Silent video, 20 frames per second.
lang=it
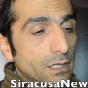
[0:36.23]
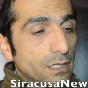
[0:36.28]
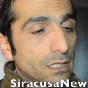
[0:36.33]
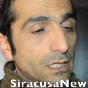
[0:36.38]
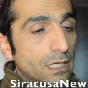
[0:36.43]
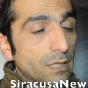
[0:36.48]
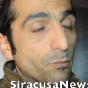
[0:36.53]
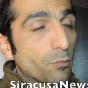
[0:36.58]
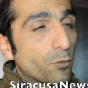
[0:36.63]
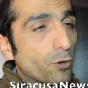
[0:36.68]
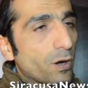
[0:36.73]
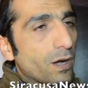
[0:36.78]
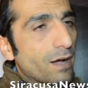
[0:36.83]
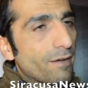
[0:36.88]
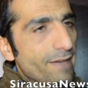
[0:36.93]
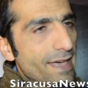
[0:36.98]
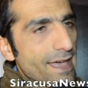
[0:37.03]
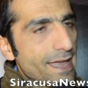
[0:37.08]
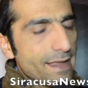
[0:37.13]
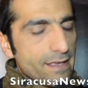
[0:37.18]
eh, può
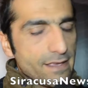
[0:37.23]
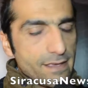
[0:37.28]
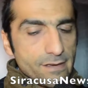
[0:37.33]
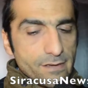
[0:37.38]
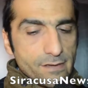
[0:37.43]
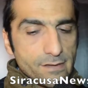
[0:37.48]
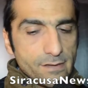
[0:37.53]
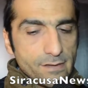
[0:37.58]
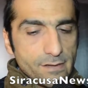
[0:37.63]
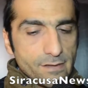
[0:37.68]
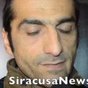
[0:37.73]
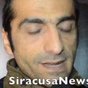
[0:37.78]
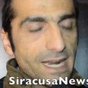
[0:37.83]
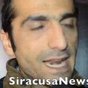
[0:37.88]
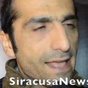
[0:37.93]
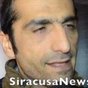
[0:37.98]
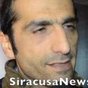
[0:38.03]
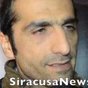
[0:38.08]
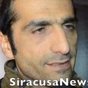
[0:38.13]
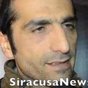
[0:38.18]
avere eh,
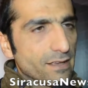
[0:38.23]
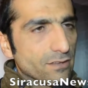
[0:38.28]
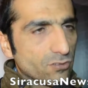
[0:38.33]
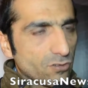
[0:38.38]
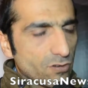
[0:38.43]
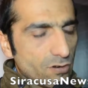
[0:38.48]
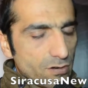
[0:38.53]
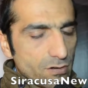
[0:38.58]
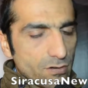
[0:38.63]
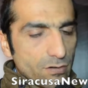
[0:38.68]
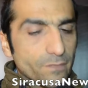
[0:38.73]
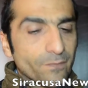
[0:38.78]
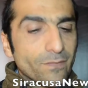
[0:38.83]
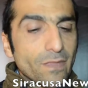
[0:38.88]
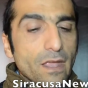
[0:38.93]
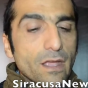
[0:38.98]
valenza solo